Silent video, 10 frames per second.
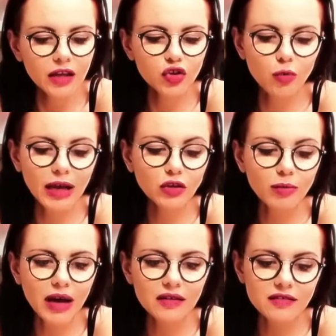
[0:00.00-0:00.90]

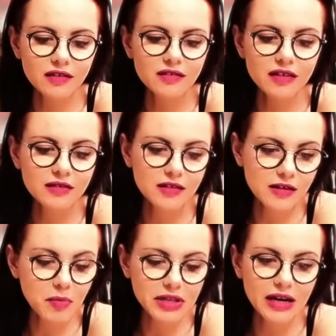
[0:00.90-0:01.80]
Tomato Mask, sem
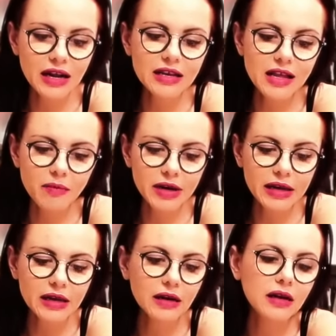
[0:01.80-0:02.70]
sempre della linea I'm
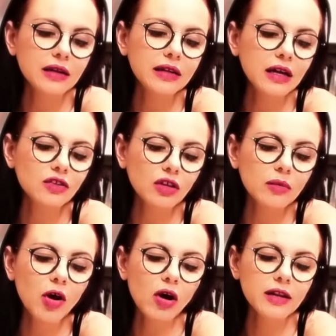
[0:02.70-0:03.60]
Real, della
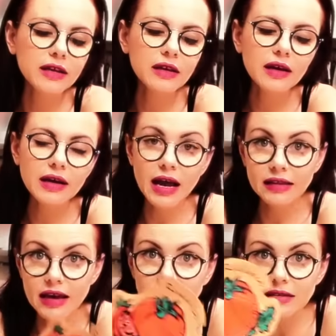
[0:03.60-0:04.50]
Tony Moly
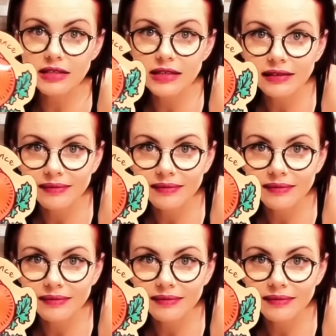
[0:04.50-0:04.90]
Radiance,